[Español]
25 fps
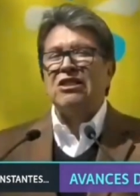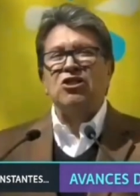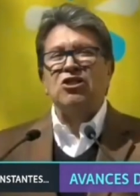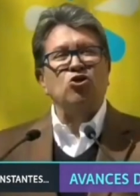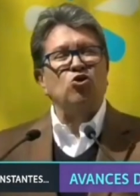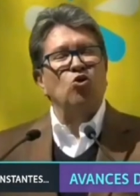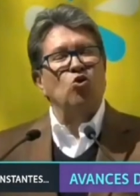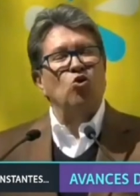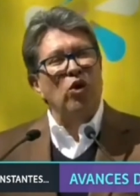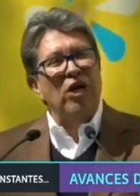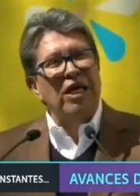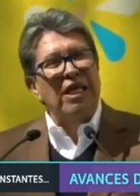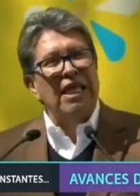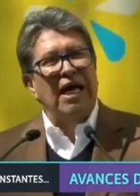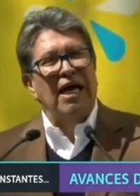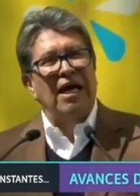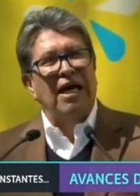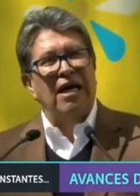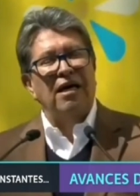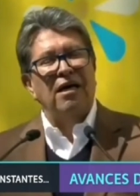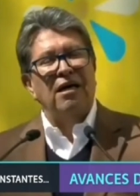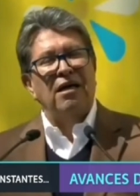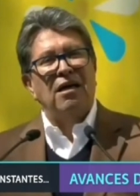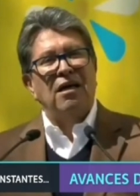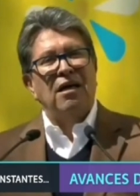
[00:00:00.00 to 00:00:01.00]
Se
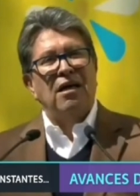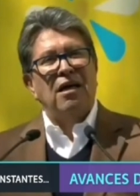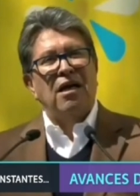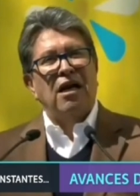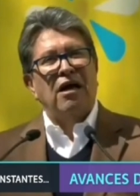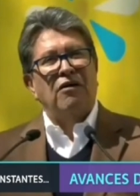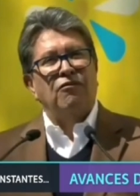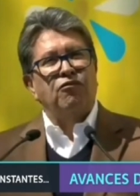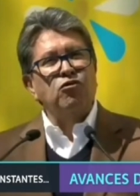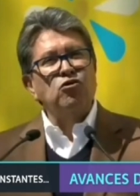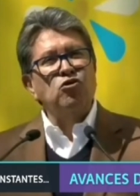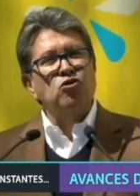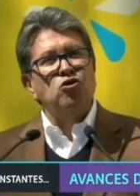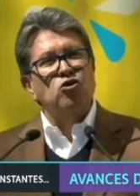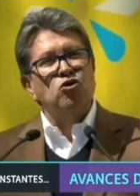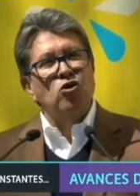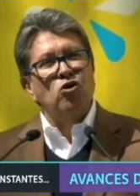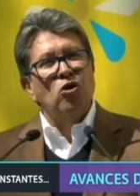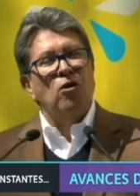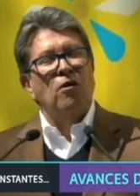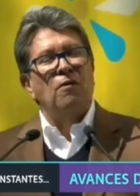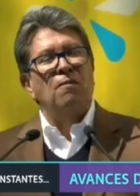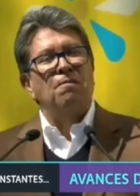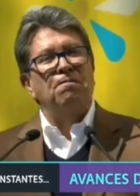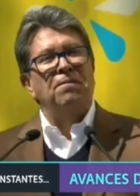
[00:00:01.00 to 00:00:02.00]
descuida la
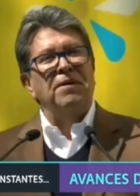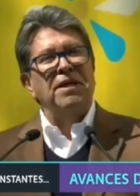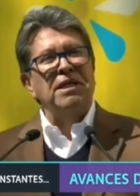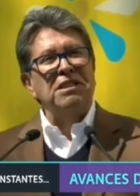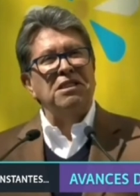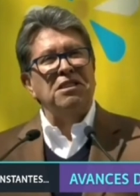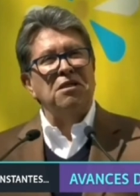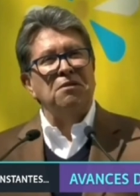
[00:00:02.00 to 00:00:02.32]
función